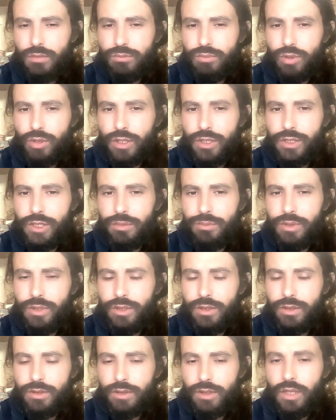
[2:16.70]
pour les amis.
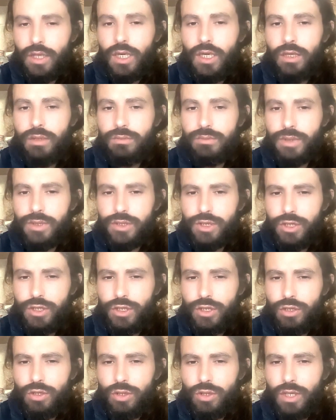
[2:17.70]
Merci
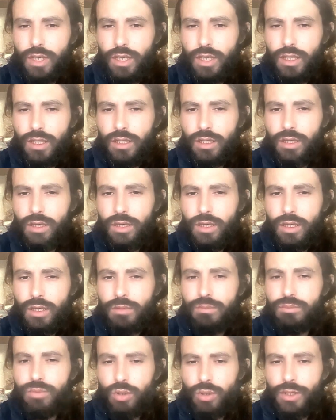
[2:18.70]
d'être là
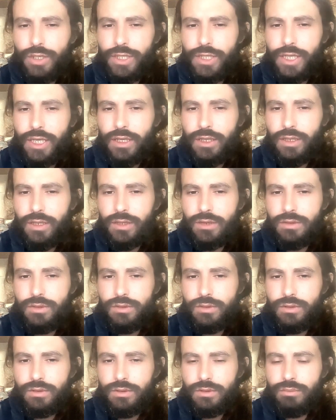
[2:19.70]
pour l'égal,
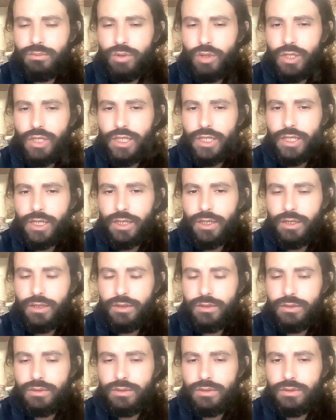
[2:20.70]
pour l'égal,
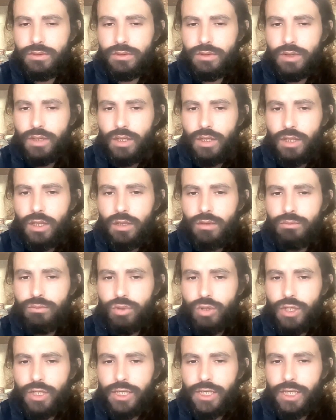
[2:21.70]

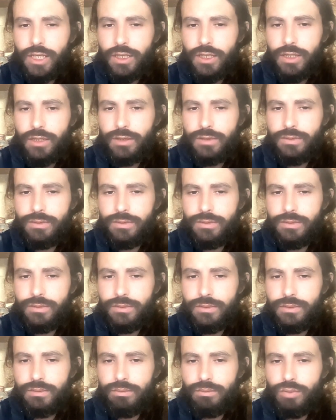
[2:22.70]
pour l'égal
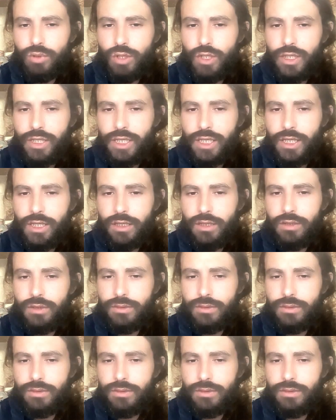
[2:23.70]
légal